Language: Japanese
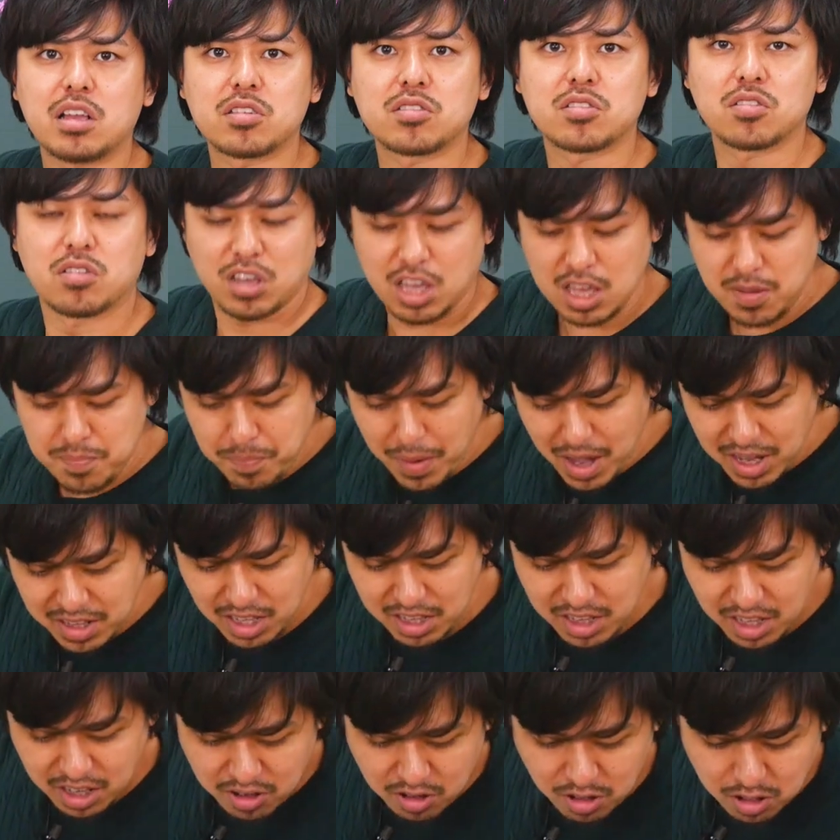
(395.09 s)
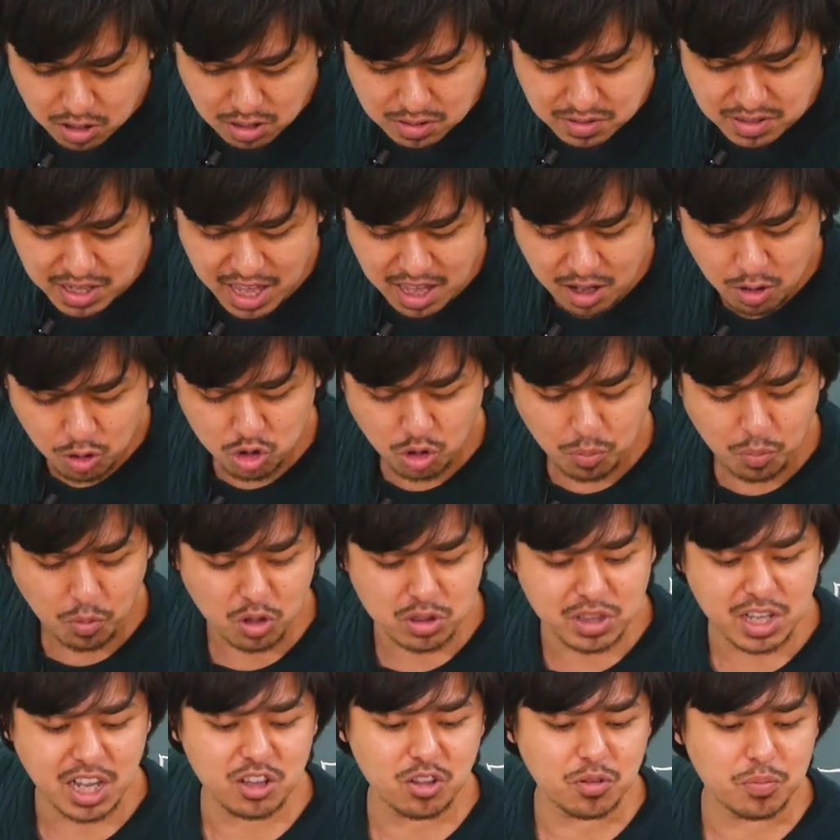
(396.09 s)
ですよ。いっぱい出てくると最後の
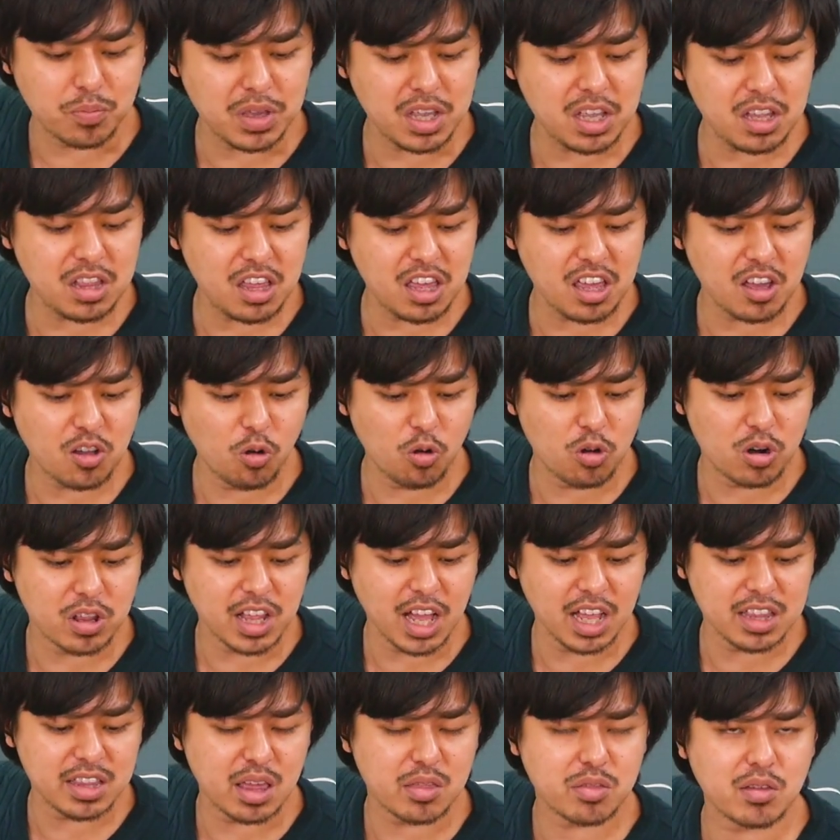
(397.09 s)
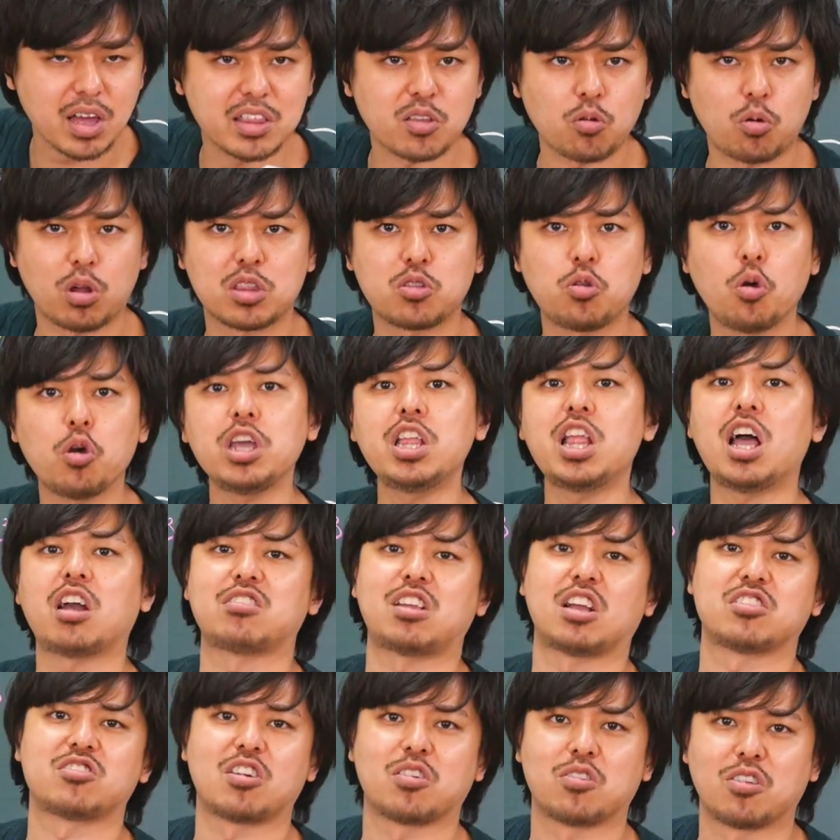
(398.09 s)
問題の BD イコール何ですかってこれ解けな
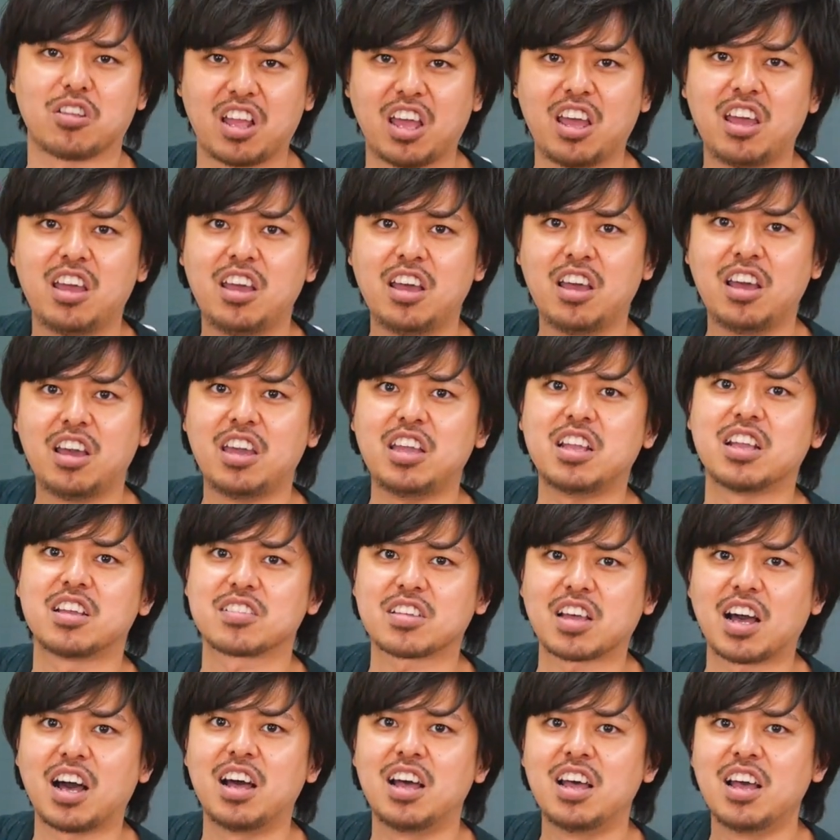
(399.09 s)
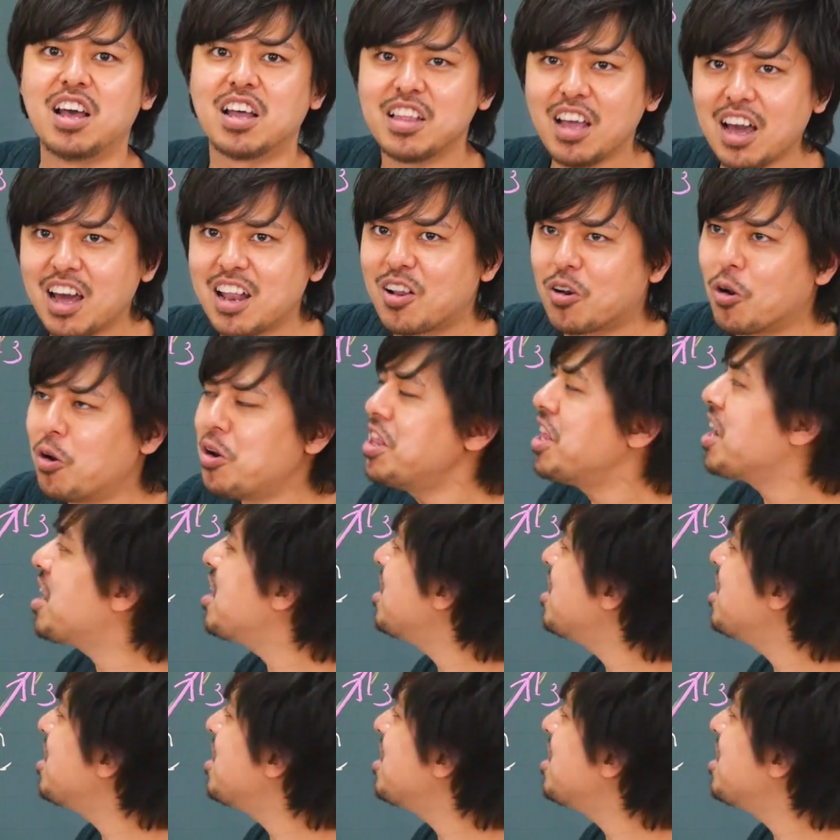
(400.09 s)
くなっちゃうのね。いいですかだから論理